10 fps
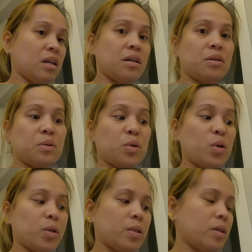ay ayun
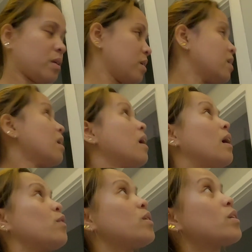guys
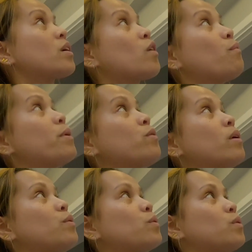ano inantay ko pa yung
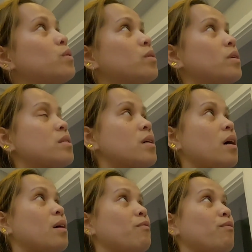ano ko
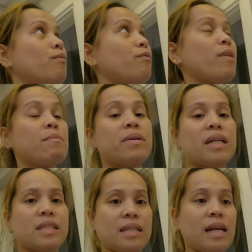nasa 5
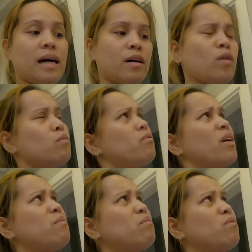minutes na lang oh
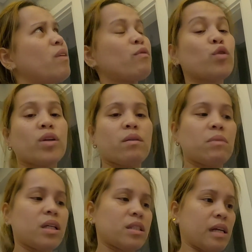5, 5 to 3
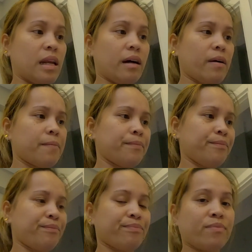minutes na lang
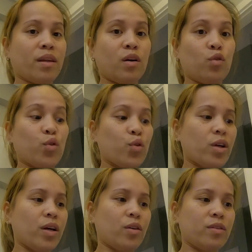
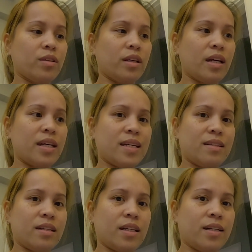luto na yon
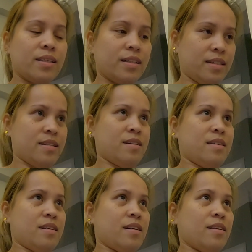and
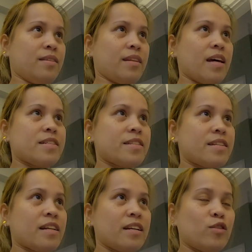
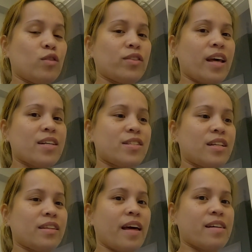test natin yung test
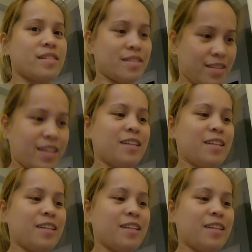na test.